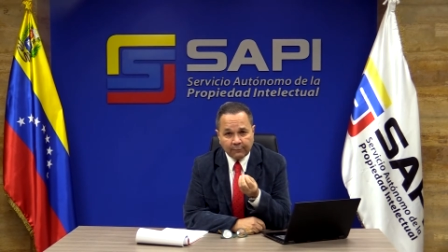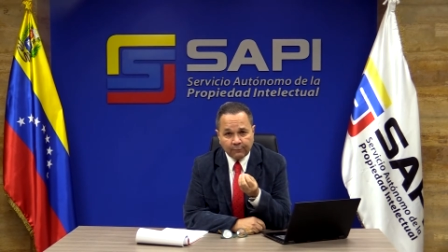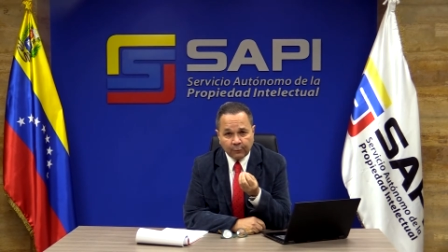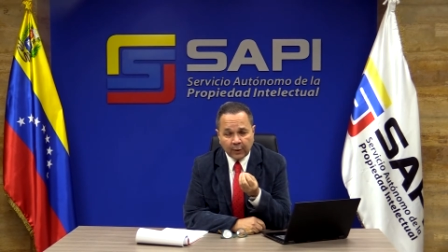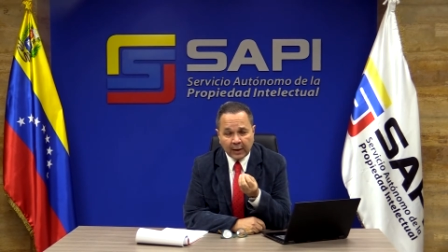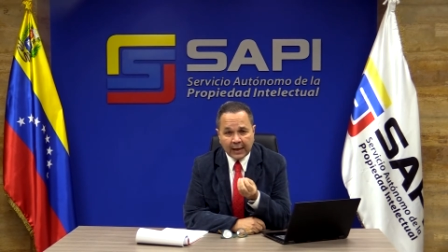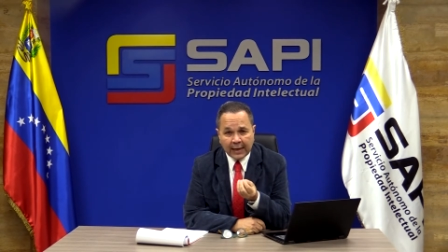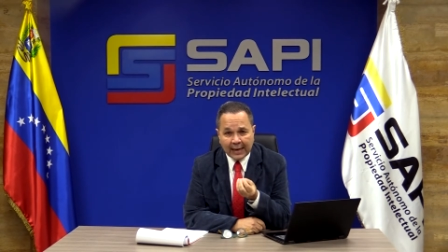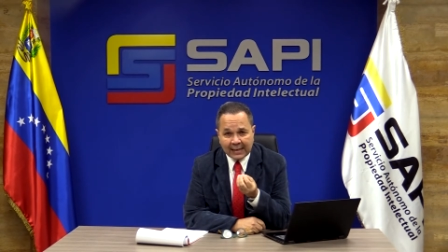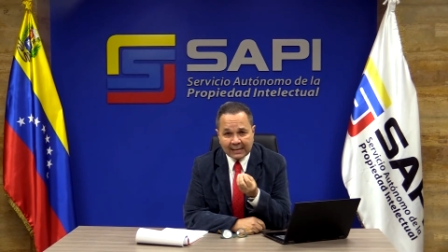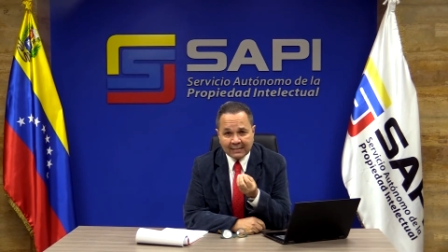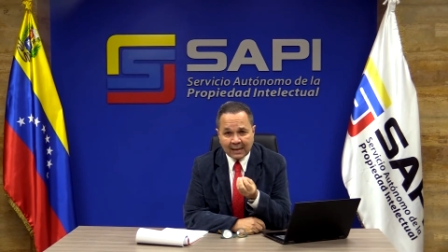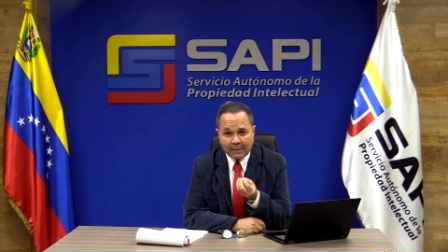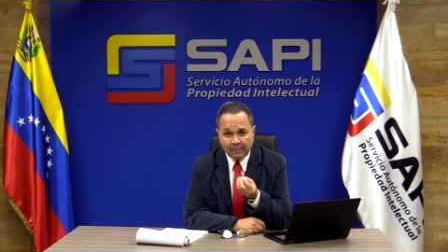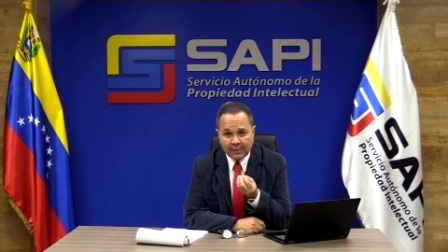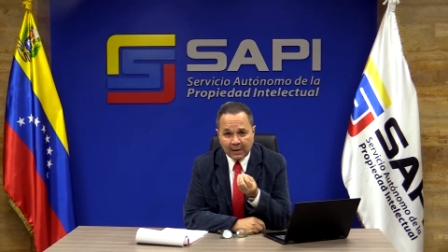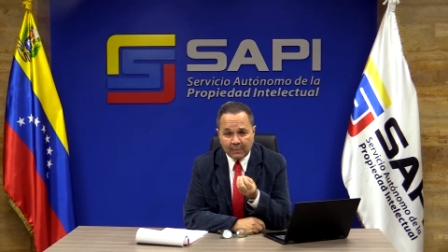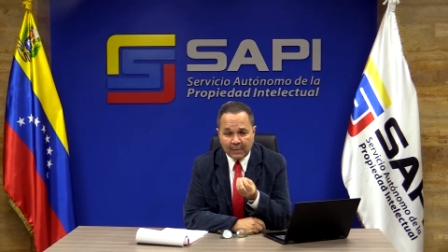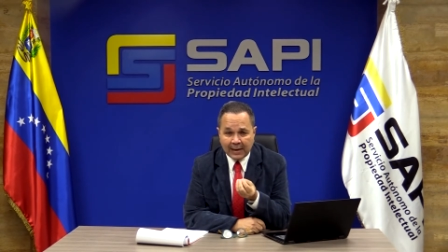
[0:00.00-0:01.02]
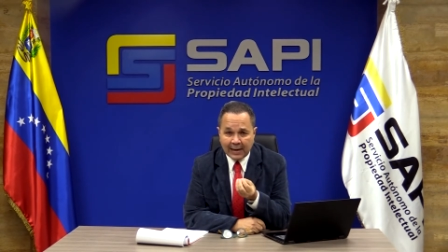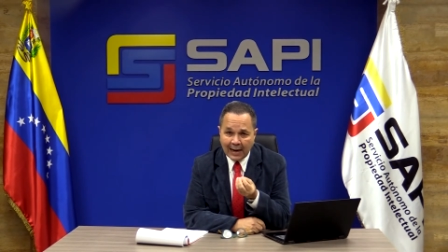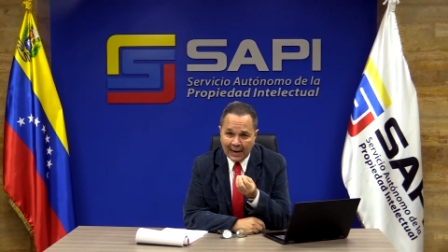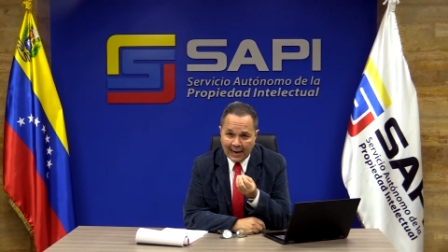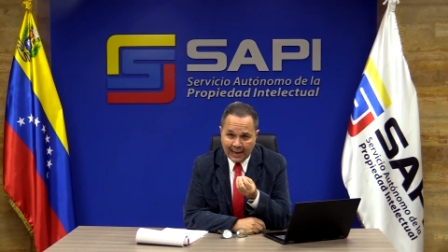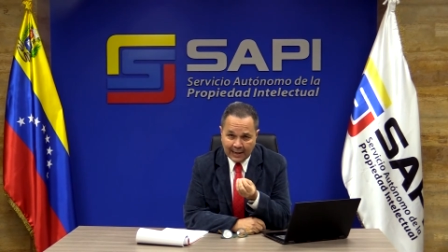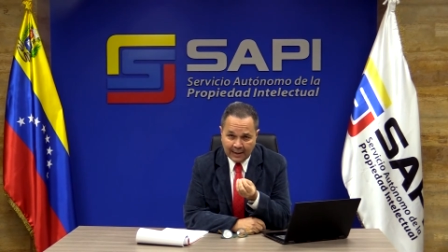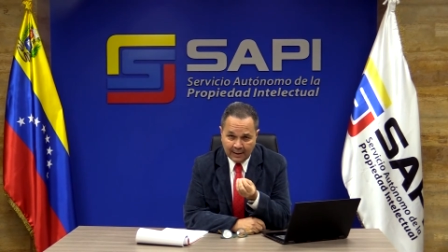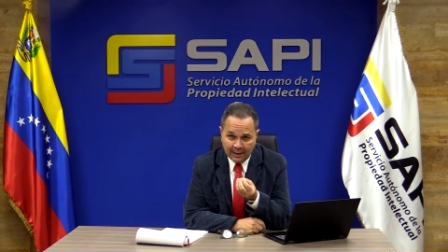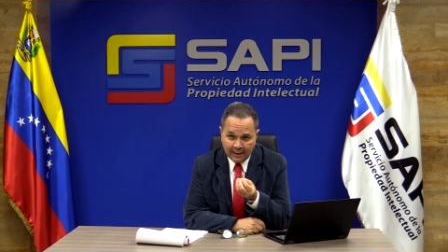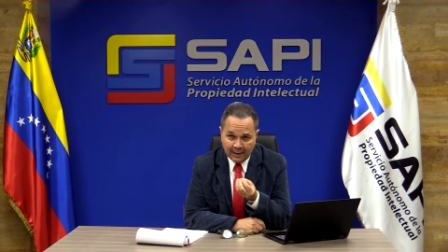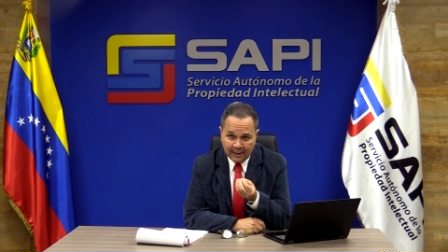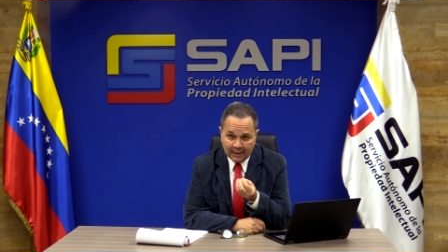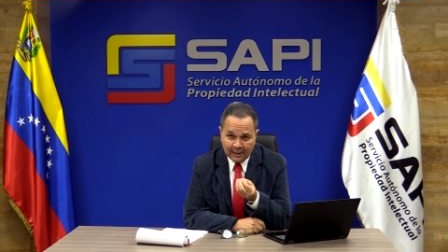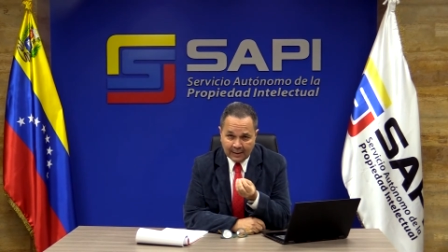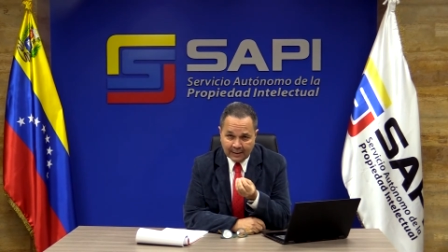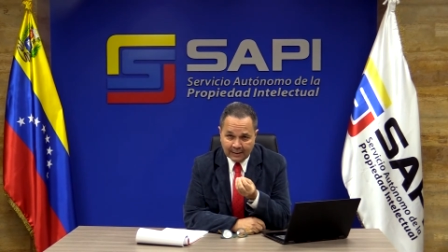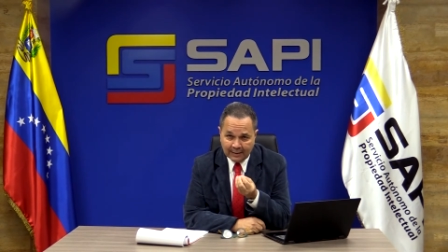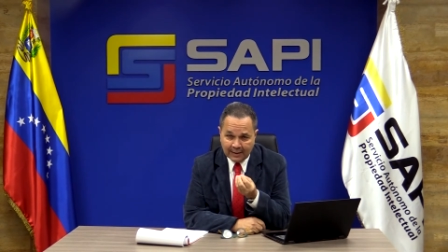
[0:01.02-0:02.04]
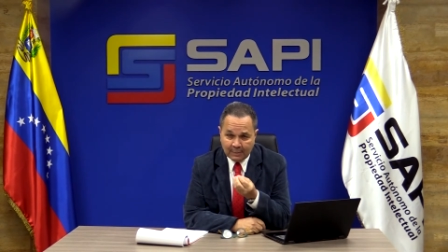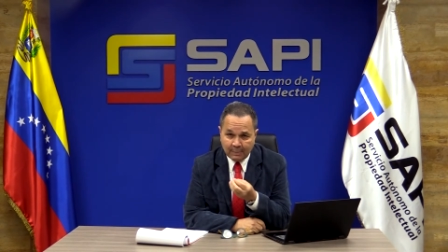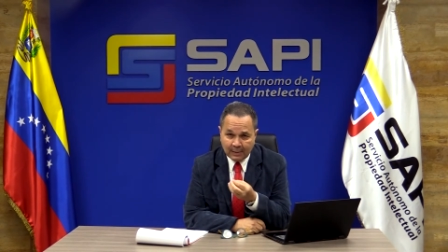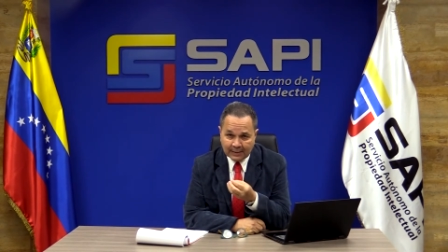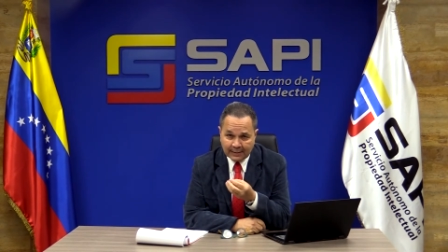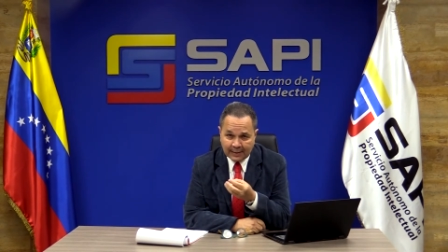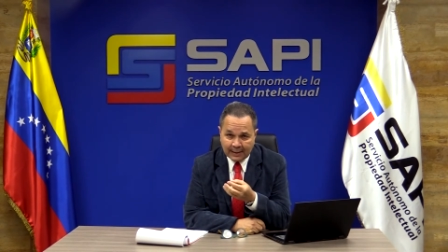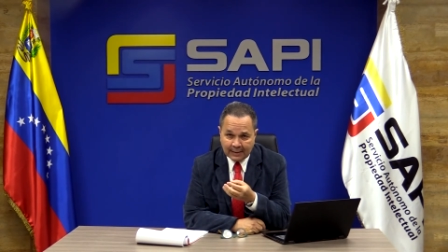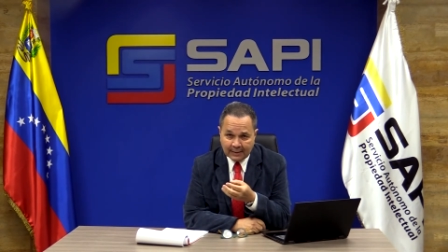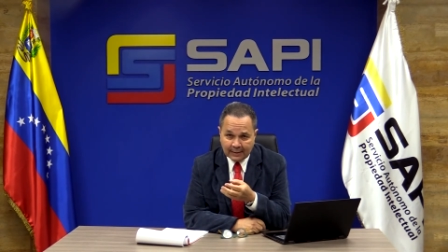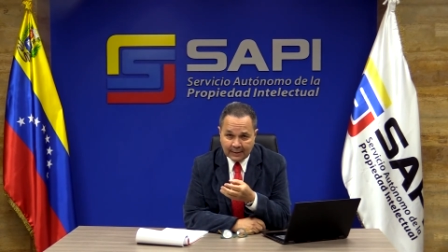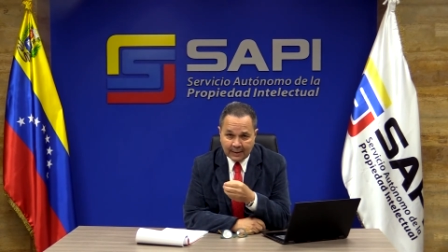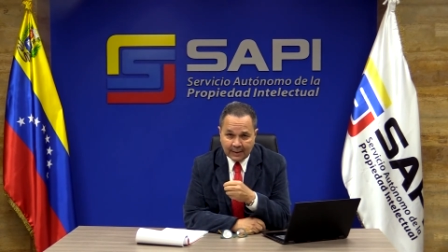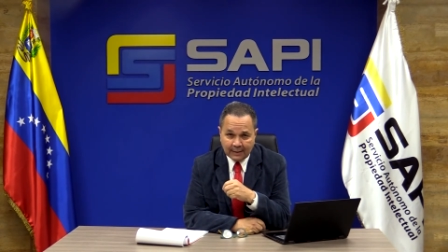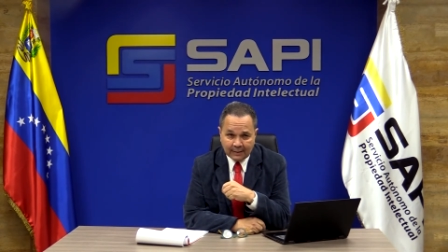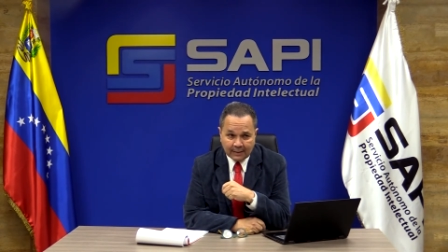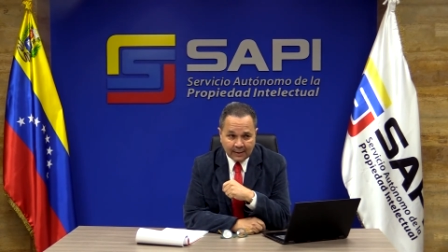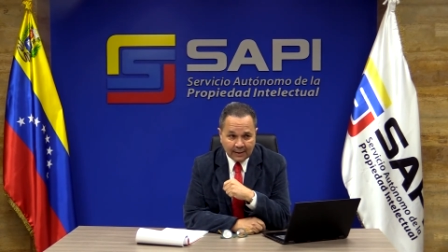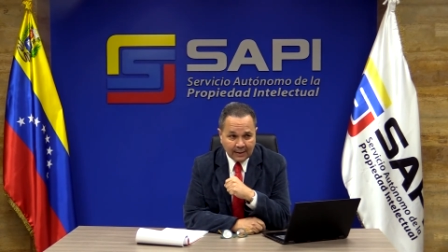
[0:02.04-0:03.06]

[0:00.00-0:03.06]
fue esa primera ley de patentes